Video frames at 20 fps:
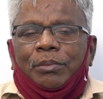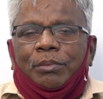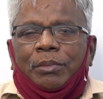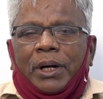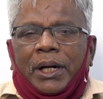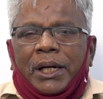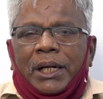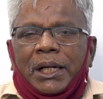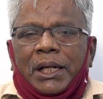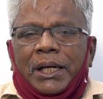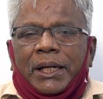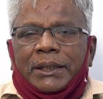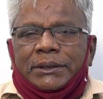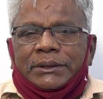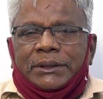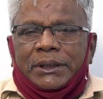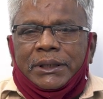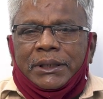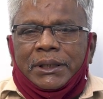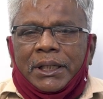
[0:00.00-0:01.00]
மாநில
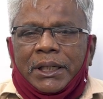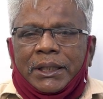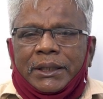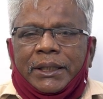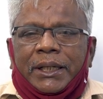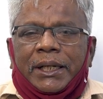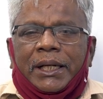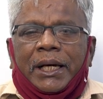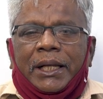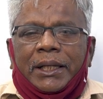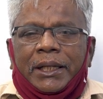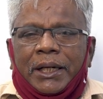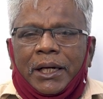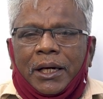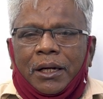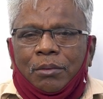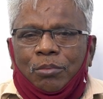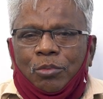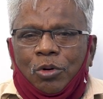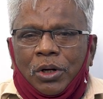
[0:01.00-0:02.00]
அரசுக்கு அத்தகைய
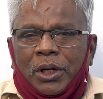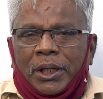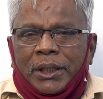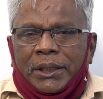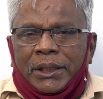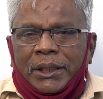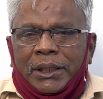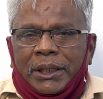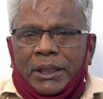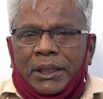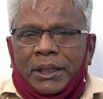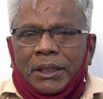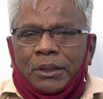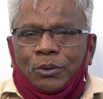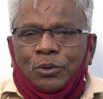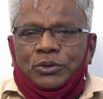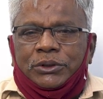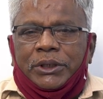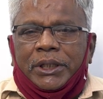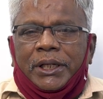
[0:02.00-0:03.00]
அதிகாரம் உள்ளது என்று
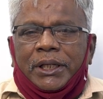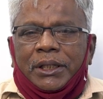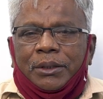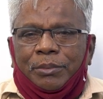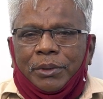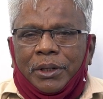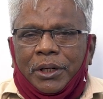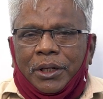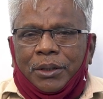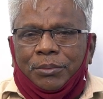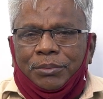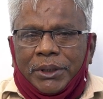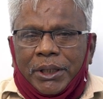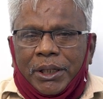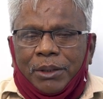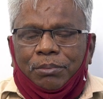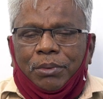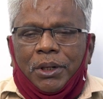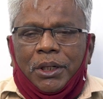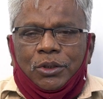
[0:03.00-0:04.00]
உச்சநீதிமன்றம்
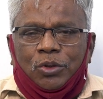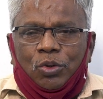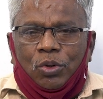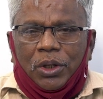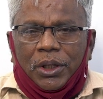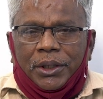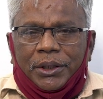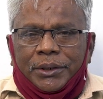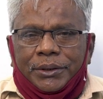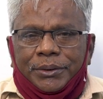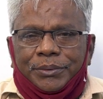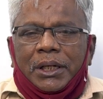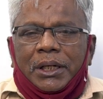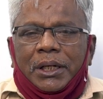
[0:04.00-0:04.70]
தீர்ப்பளித்துள்ளது